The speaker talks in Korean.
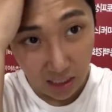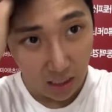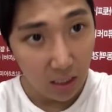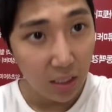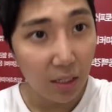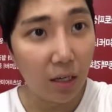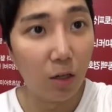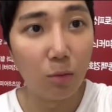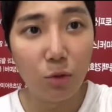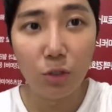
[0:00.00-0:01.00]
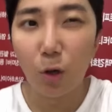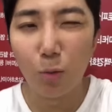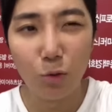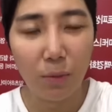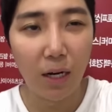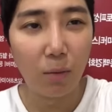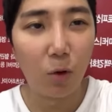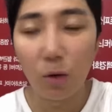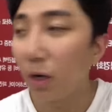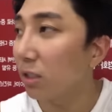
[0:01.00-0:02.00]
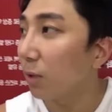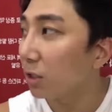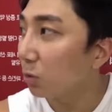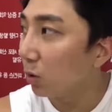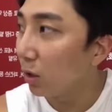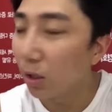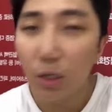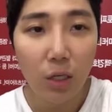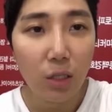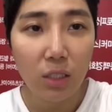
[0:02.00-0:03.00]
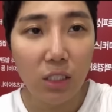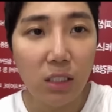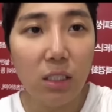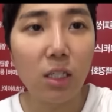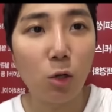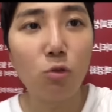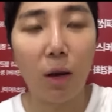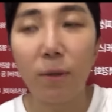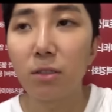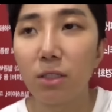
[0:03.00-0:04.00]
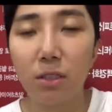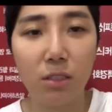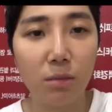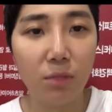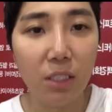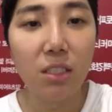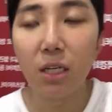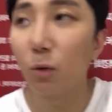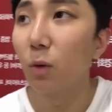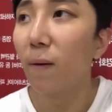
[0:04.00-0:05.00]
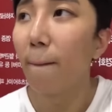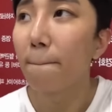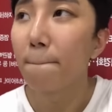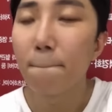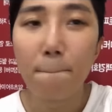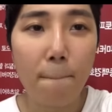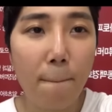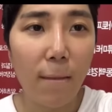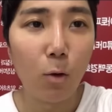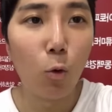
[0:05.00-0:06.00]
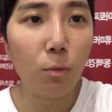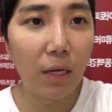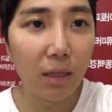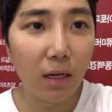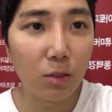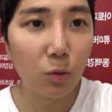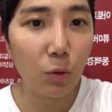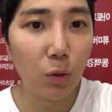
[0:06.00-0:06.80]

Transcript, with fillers: 그러니까 여러분들 너무 막 뭐라고 하지 마시고요. 진짜 철구 아파서 왔어요 지금 진짜로 호흡이 안 돼가지고.